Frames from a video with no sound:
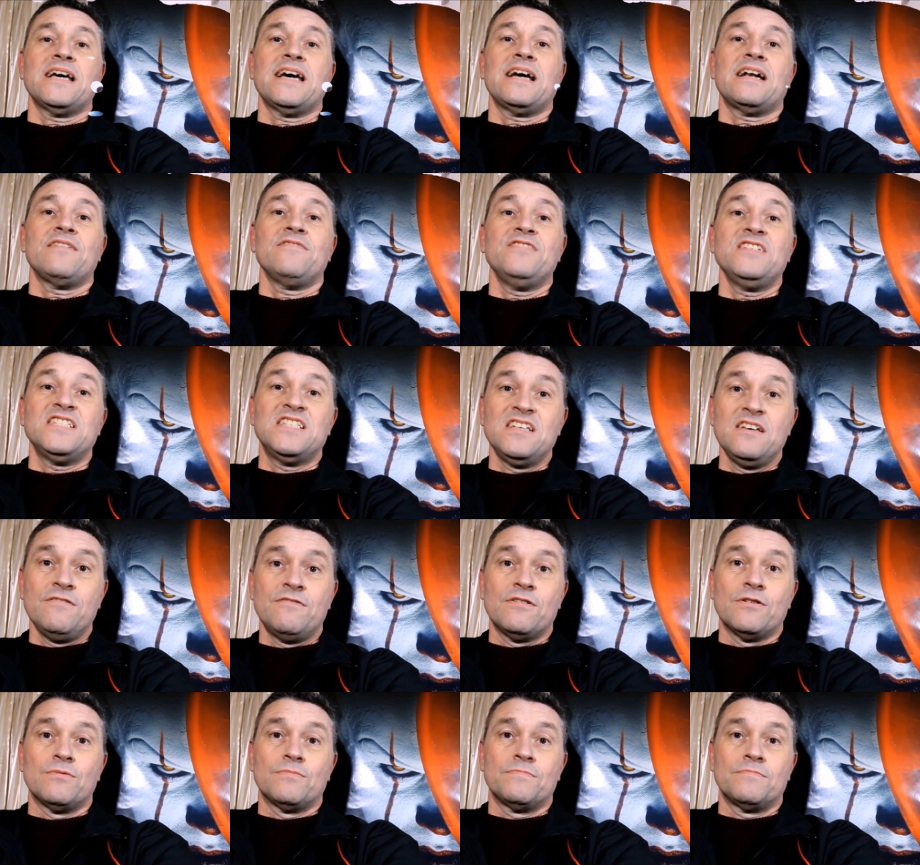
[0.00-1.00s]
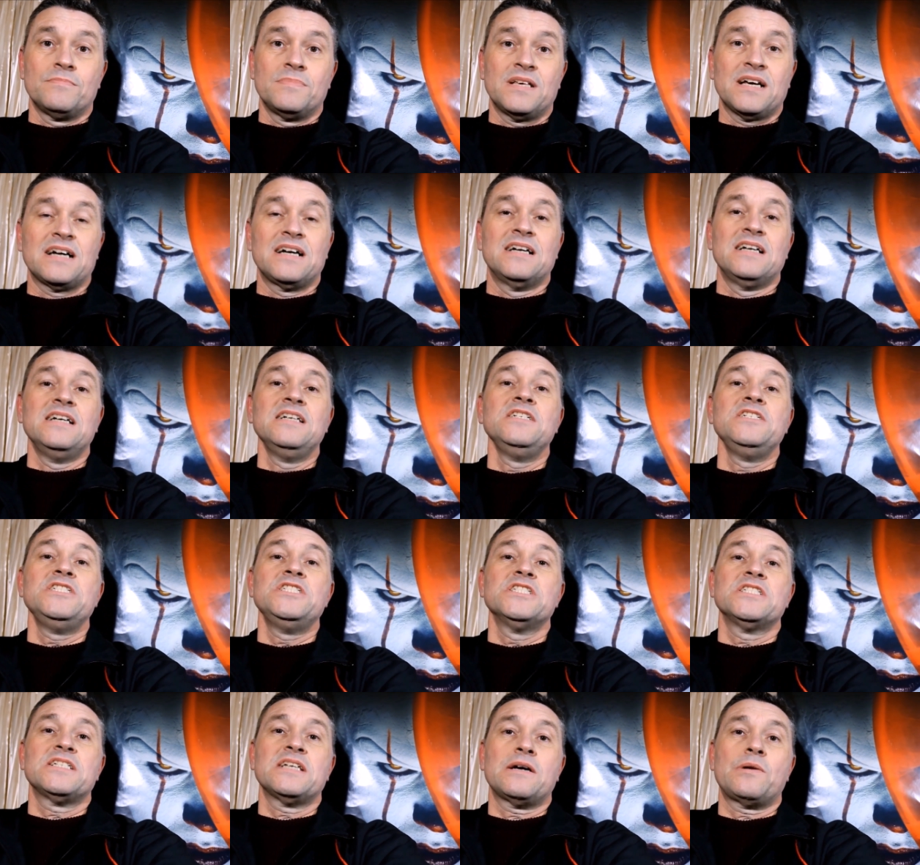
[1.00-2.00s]
era visível que a
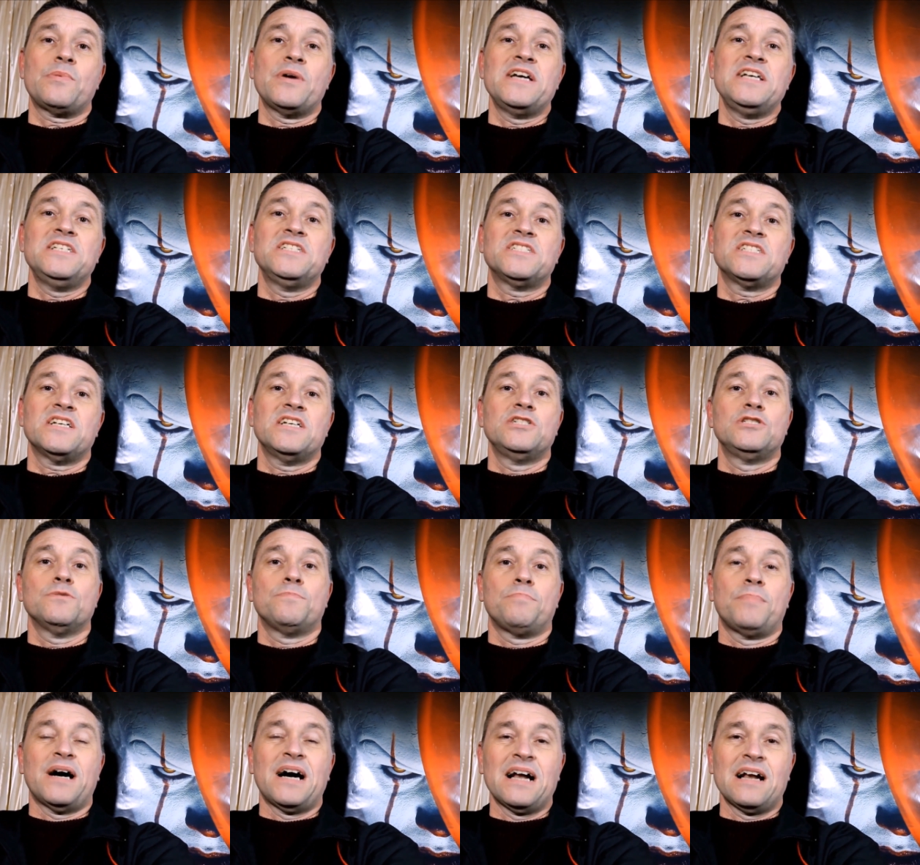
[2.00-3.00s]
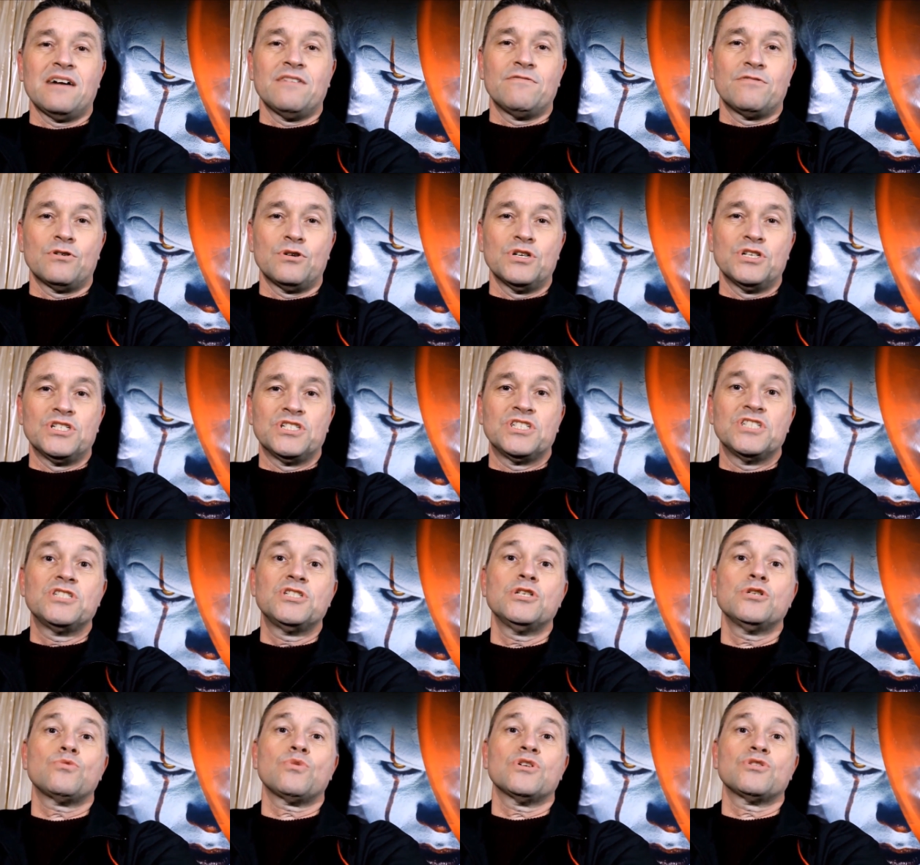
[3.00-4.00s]
grande sequência de palavrões e
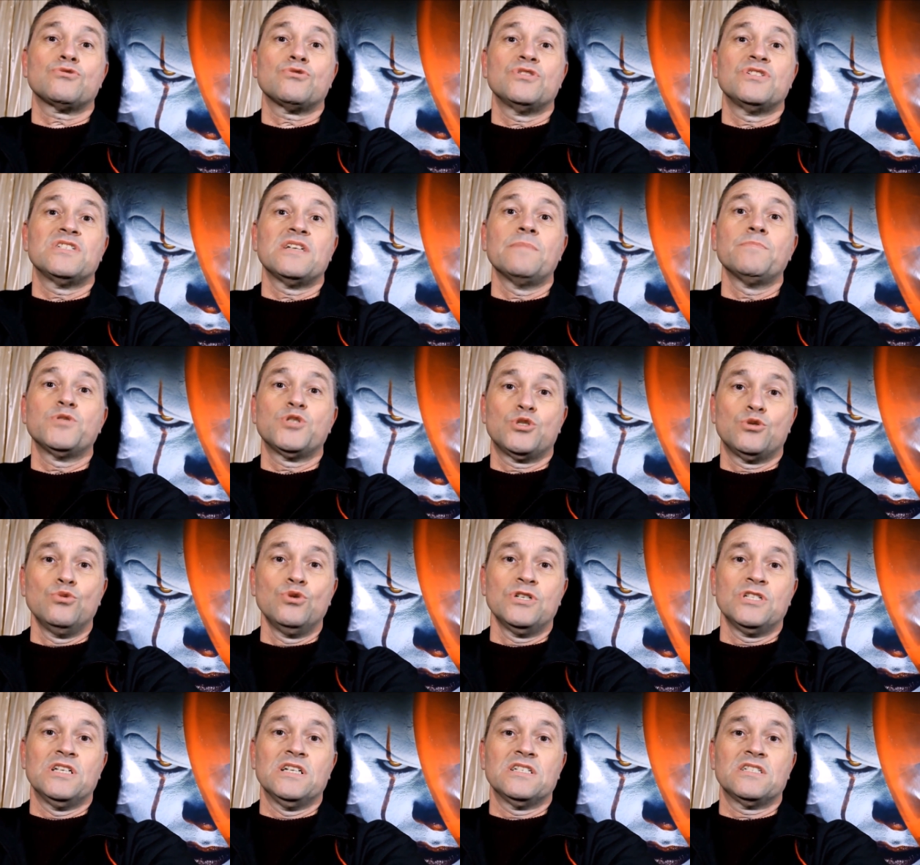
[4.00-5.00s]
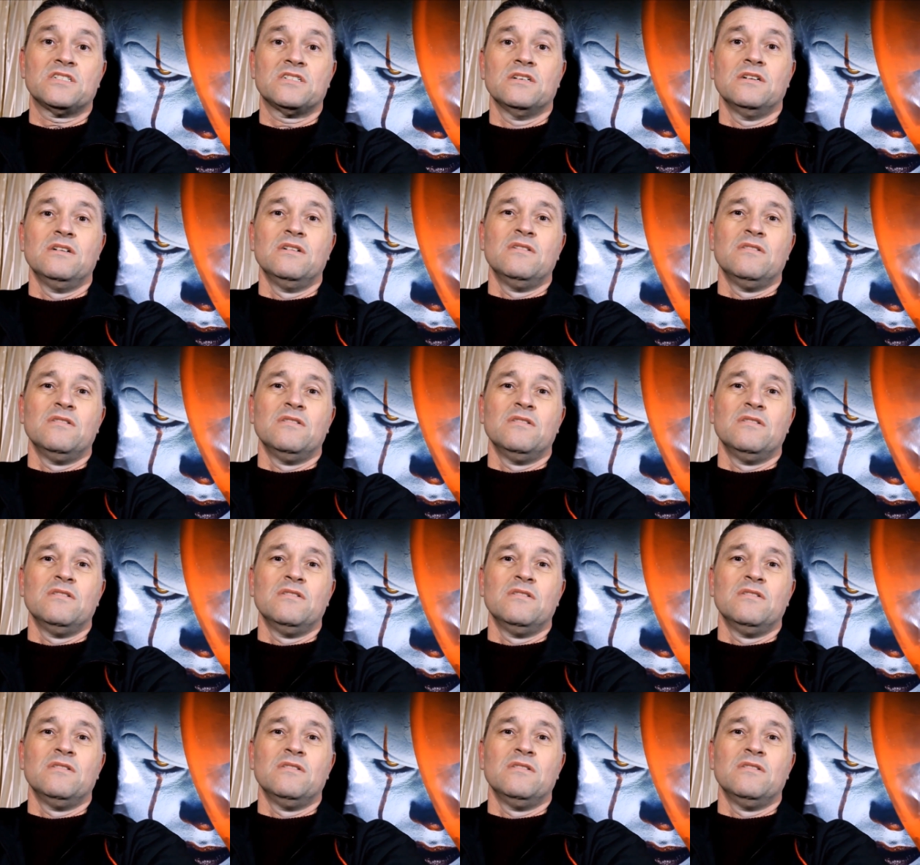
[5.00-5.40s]
situações absurdas,